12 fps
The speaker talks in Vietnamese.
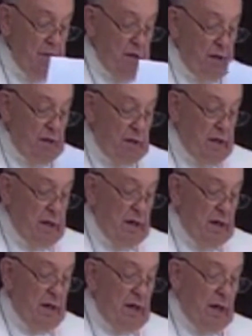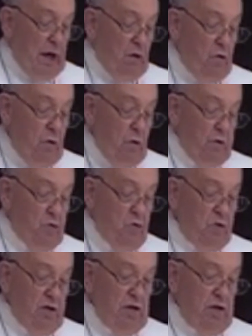một Chúa Nhật tốt lành
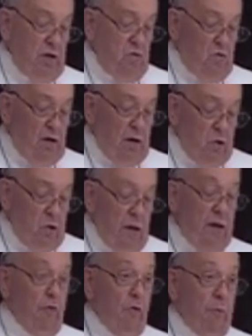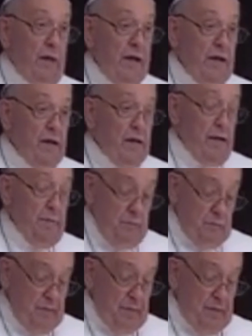và xin đừng quên cầu nguyện cho
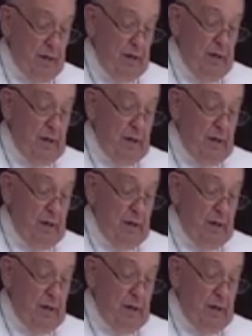Ngài.